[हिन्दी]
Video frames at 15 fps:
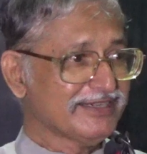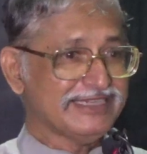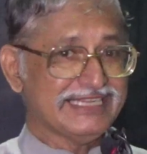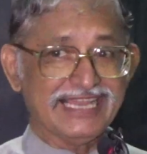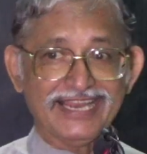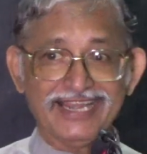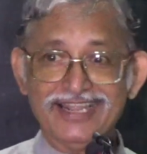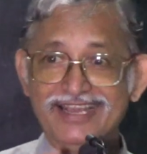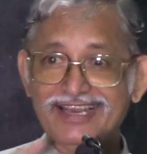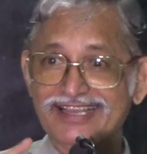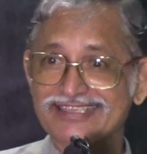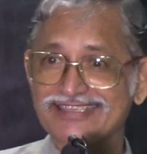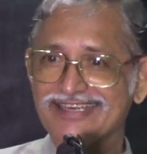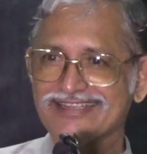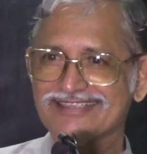डेढ़
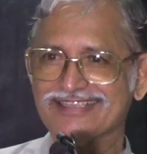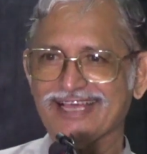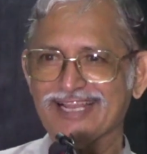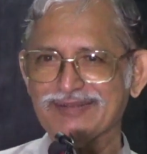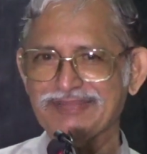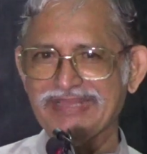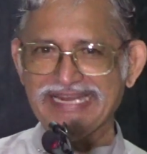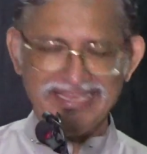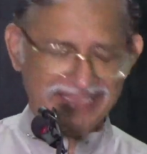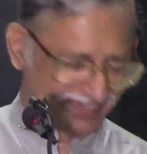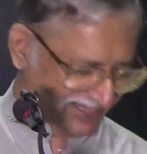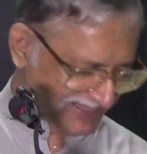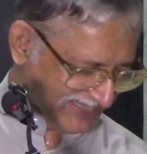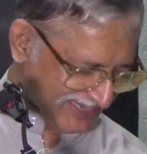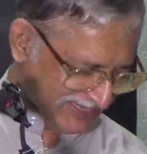हजार साल में
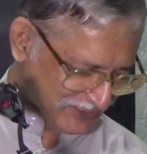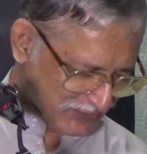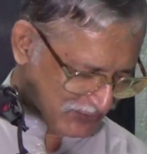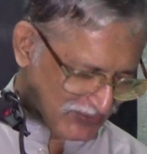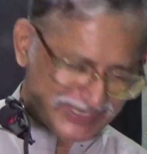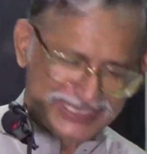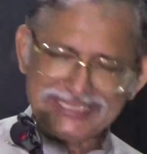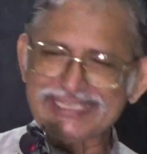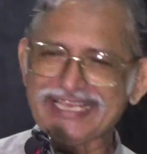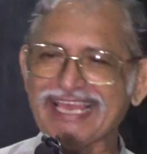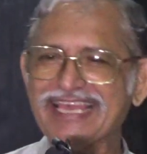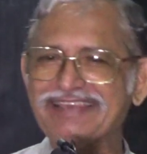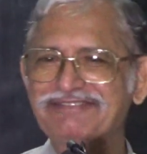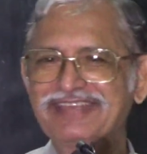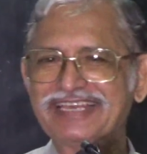लिखा था इसको किसी
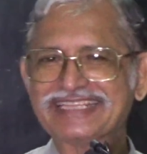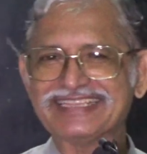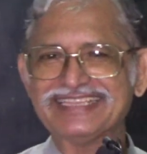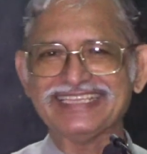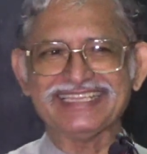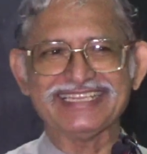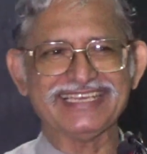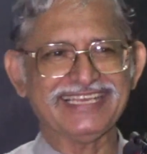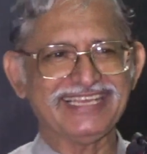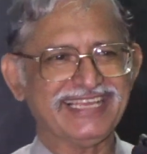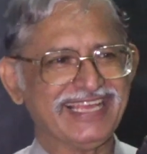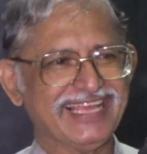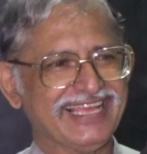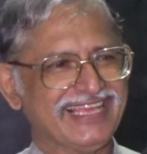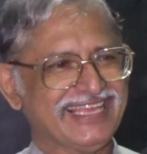एक व्यक्ति ने
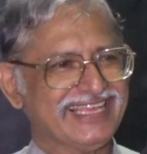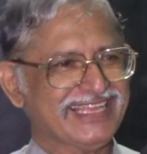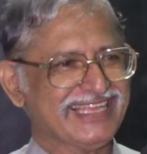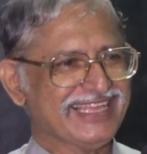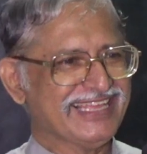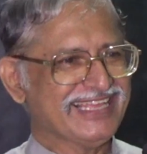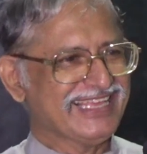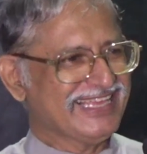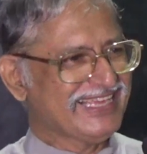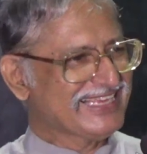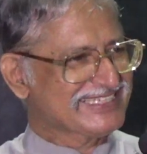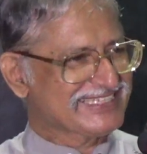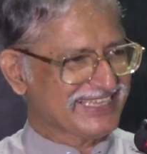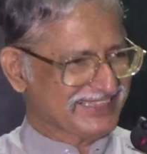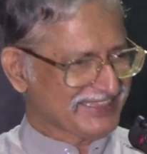एक
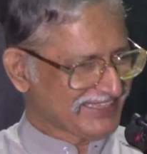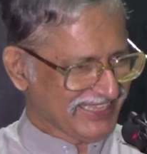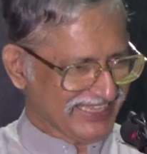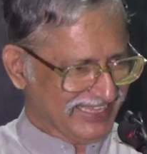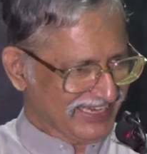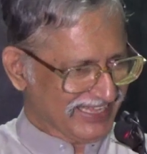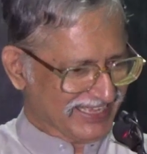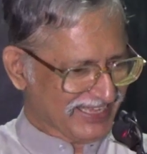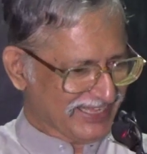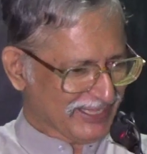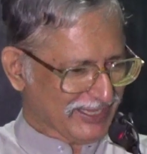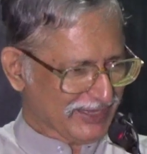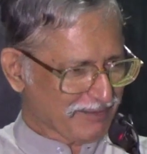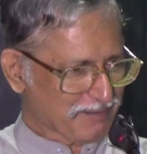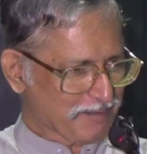साथ नहीं लिखा
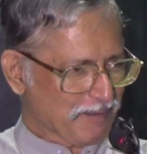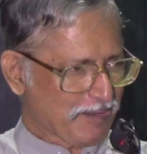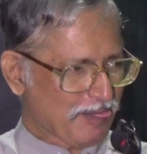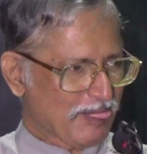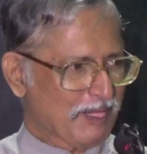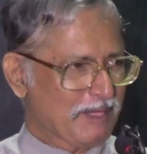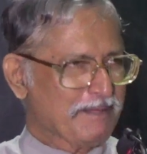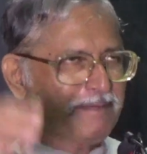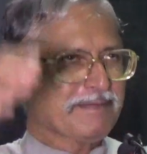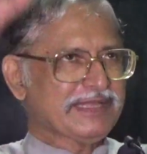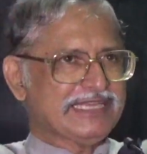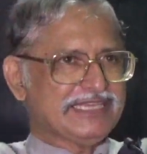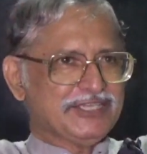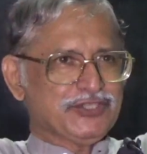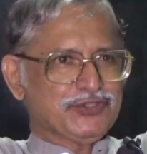है
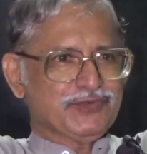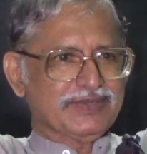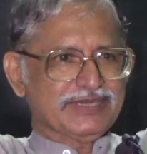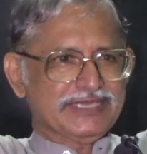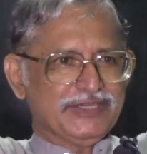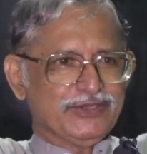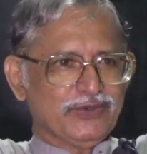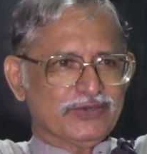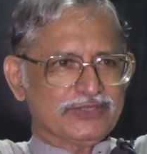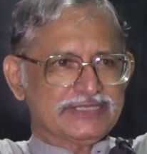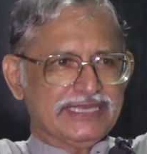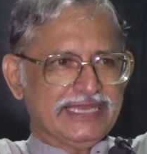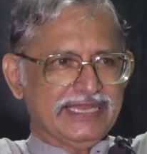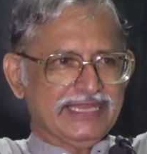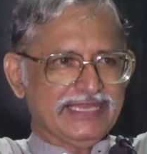ईश्वर की ओर
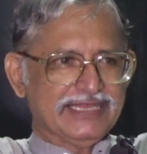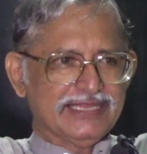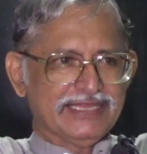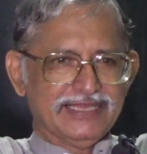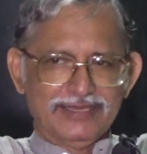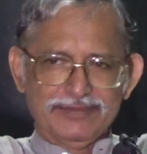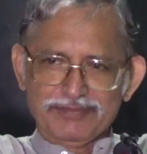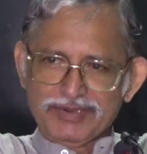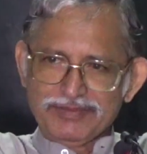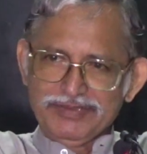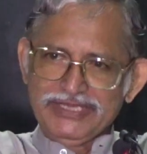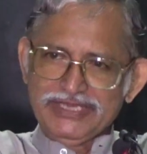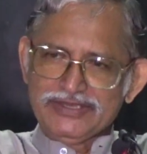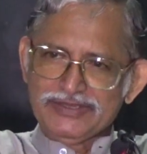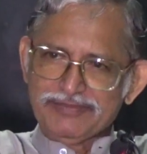से प्रभु
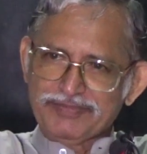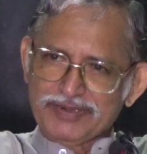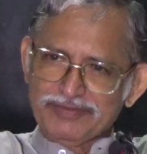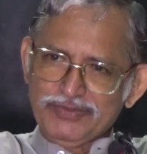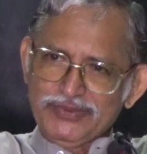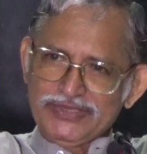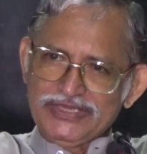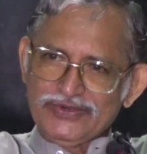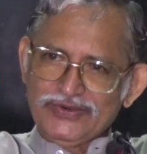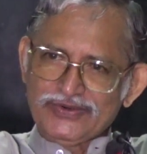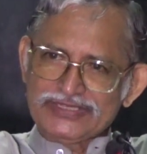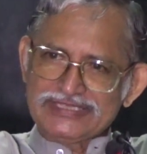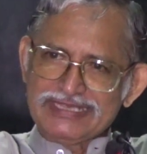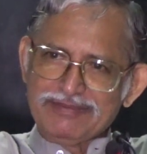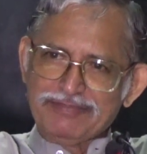प्रभु की ओर
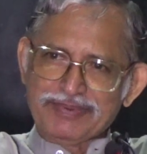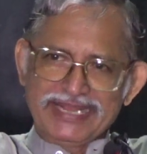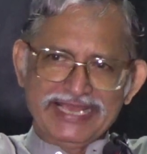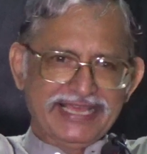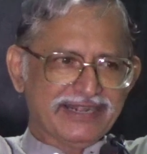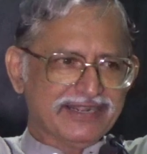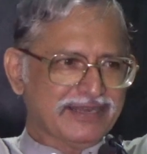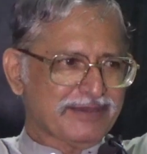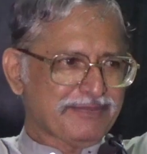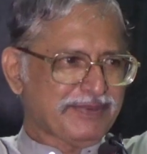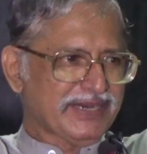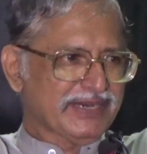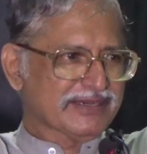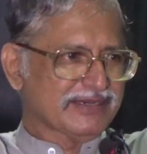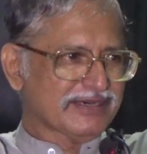से प्रेरणा
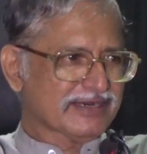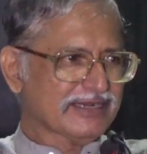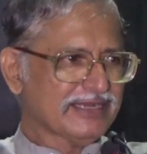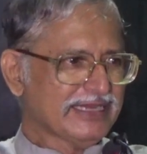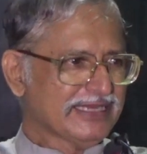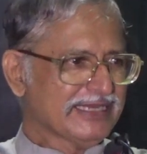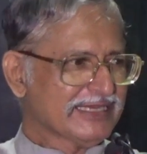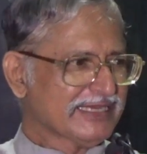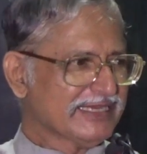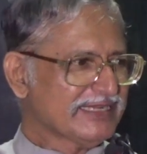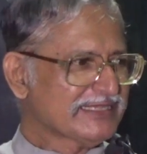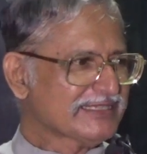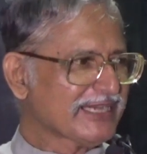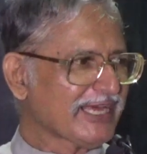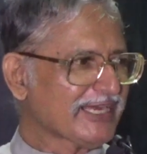पाकर इन
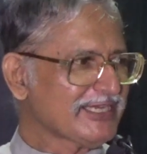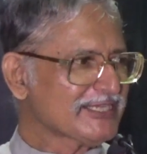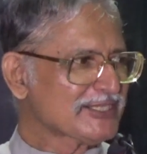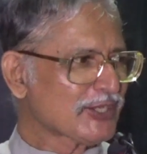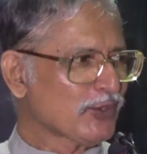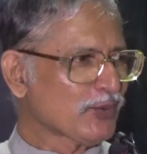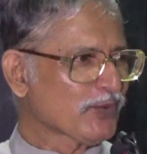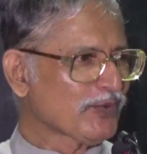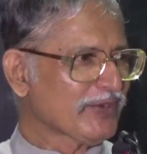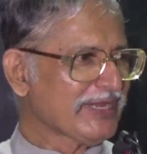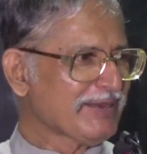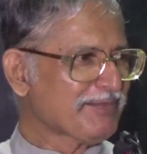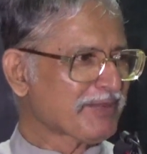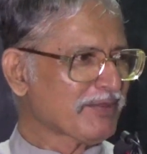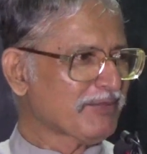40 लोगों ने
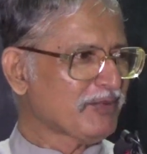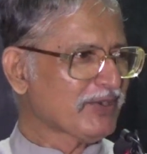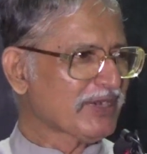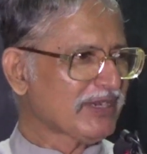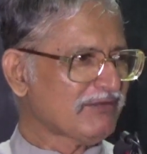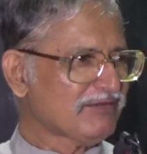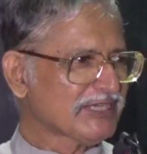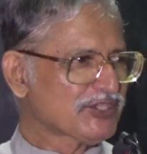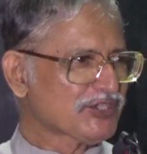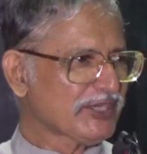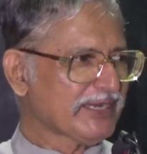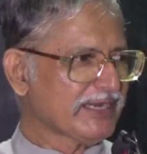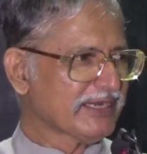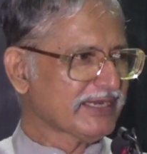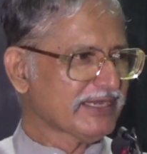प्रभु का वचन